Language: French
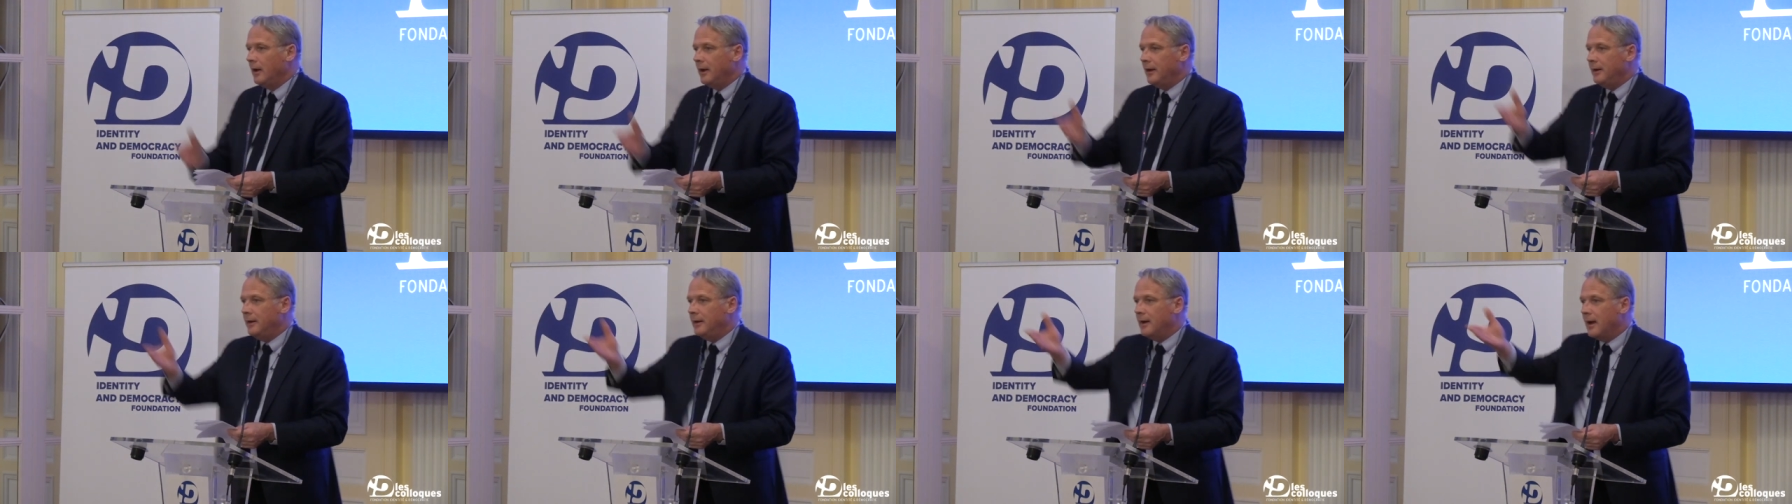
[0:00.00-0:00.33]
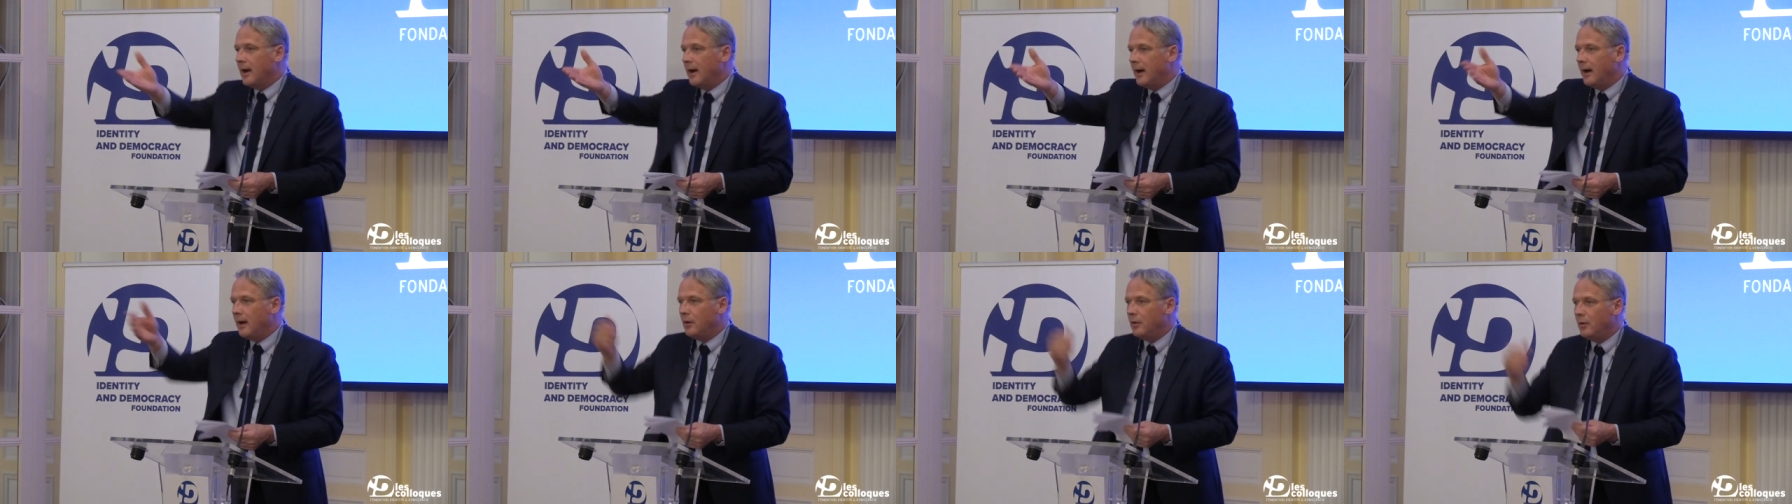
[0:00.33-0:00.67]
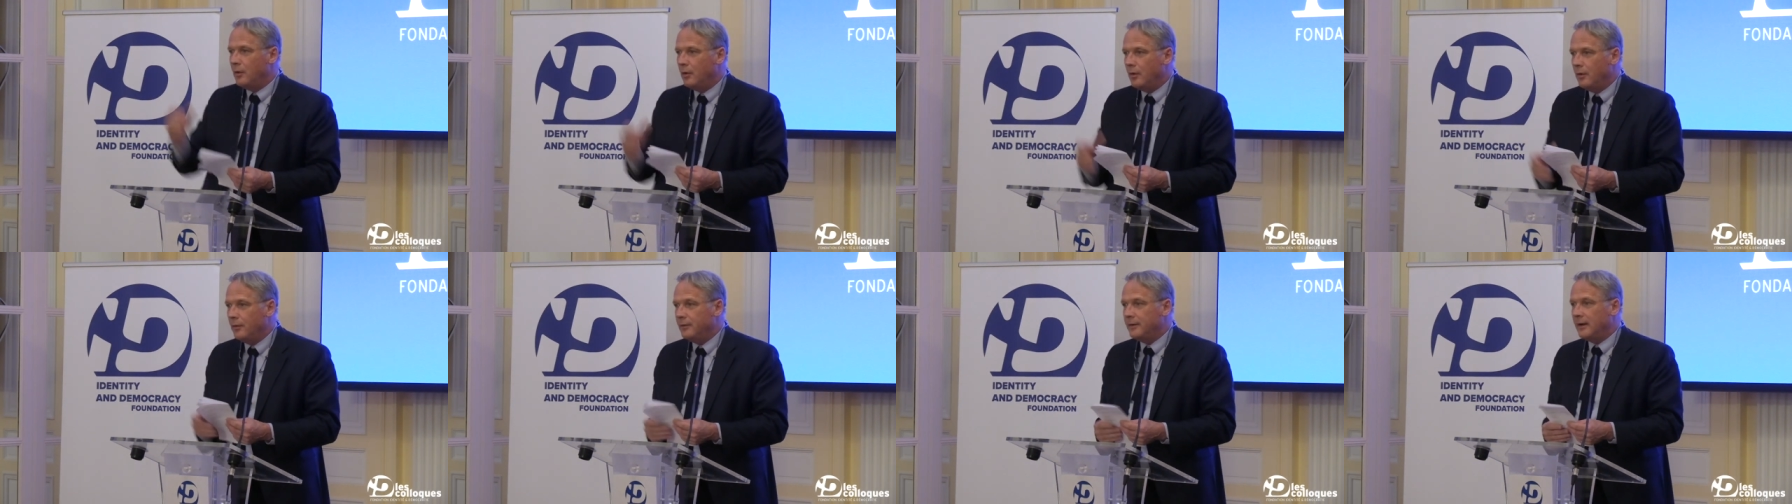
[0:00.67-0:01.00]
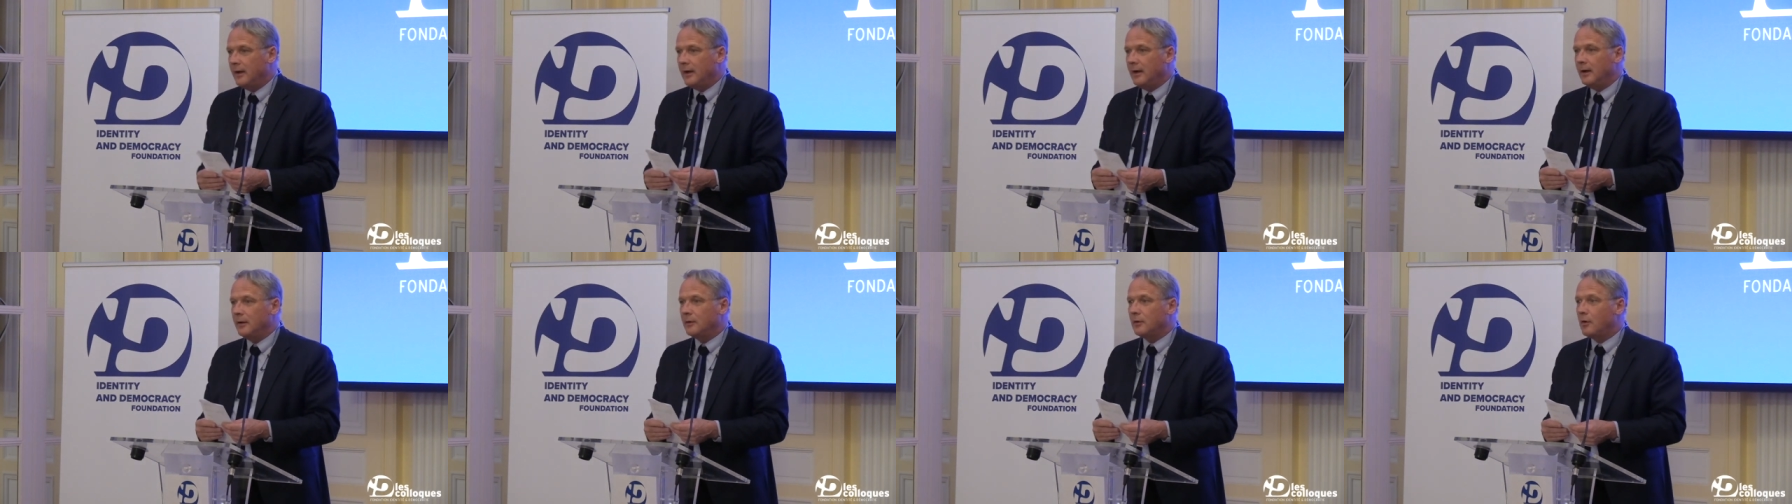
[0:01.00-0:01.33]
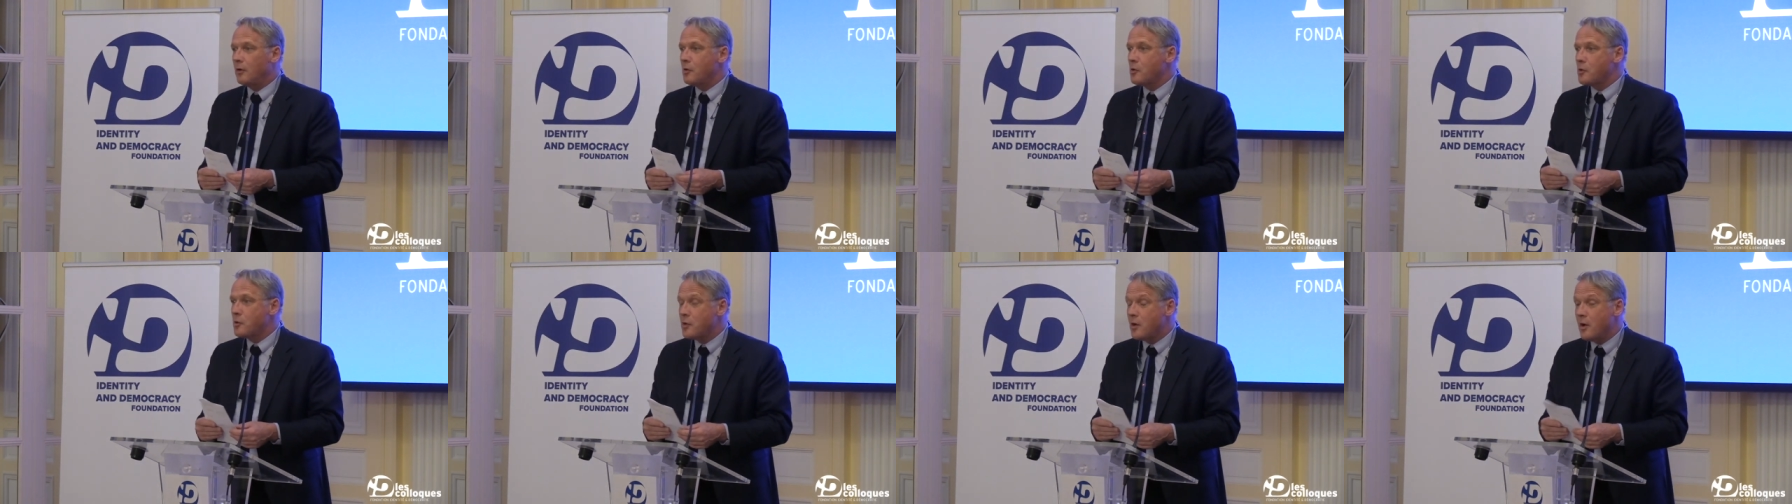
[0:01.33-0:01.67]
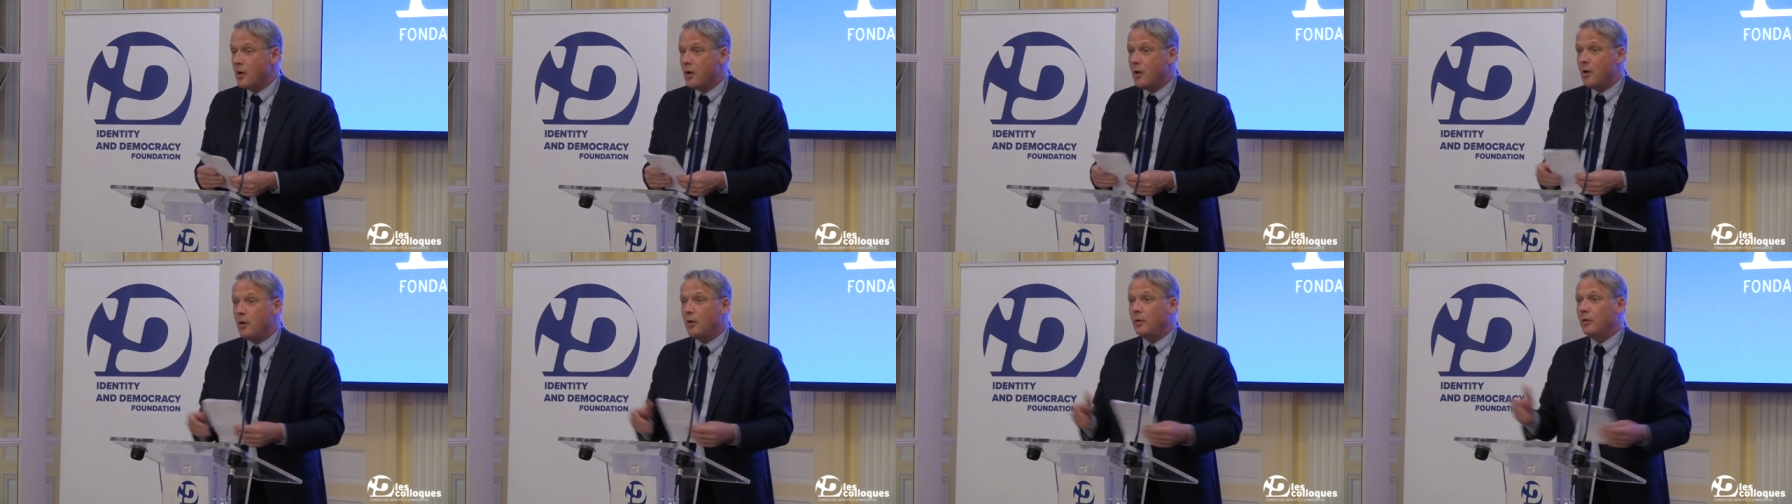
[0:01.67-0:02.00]
il y a euh, des
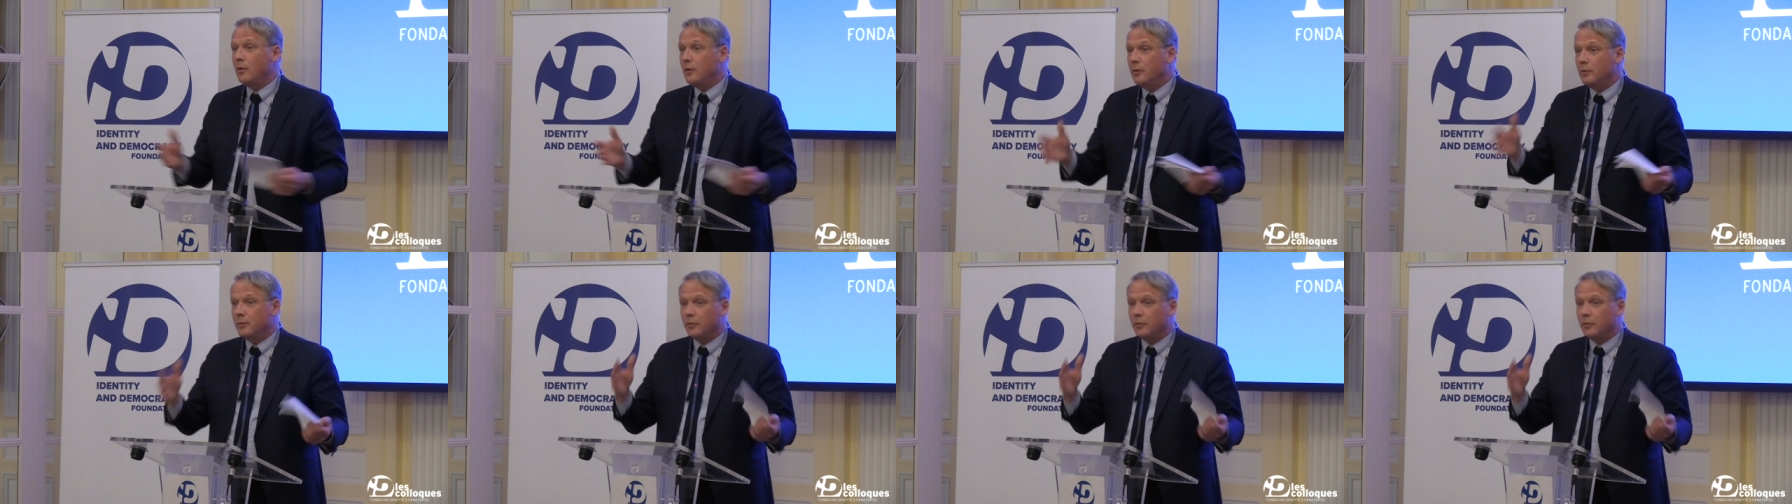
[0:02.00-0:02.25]
transgenres euh,